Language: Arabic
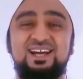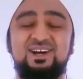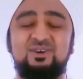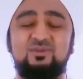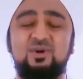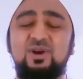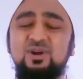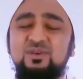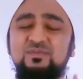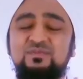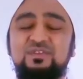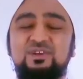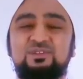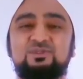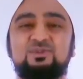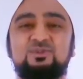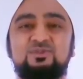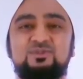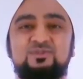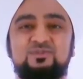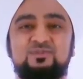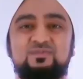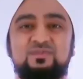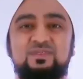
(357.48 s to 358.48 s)

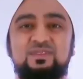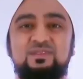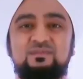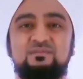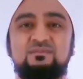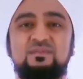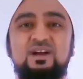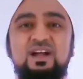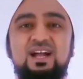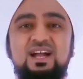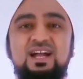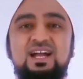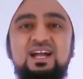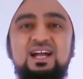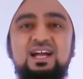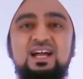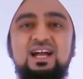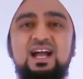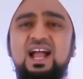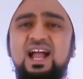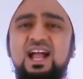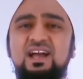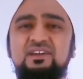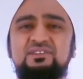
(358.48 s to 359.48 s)
وقفة مع
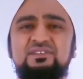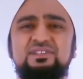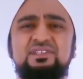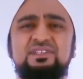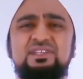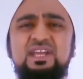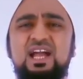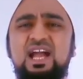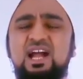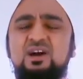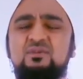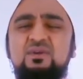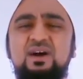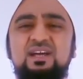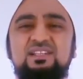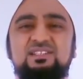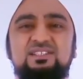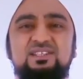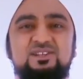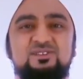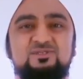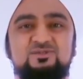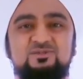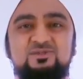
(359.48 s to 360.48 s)
أحد
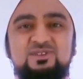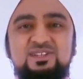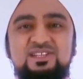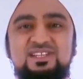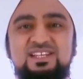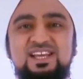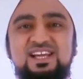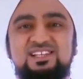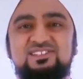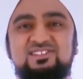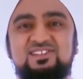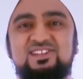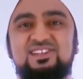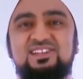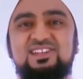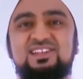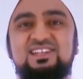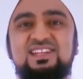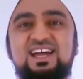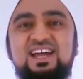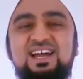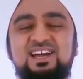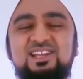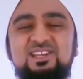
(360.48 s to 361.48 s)
دعوات رسول الله صلى
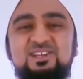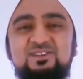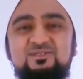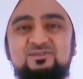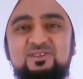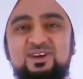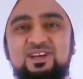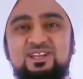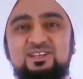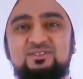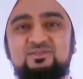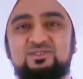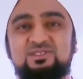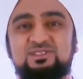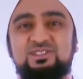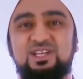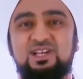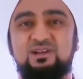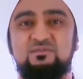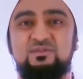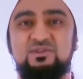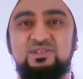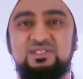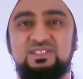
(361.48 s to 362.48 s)
الله عليه وآله
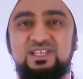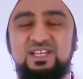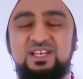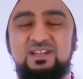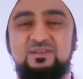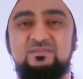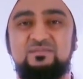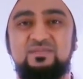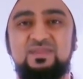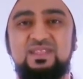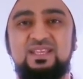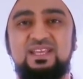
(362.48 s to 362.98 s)
وصحبه وسلم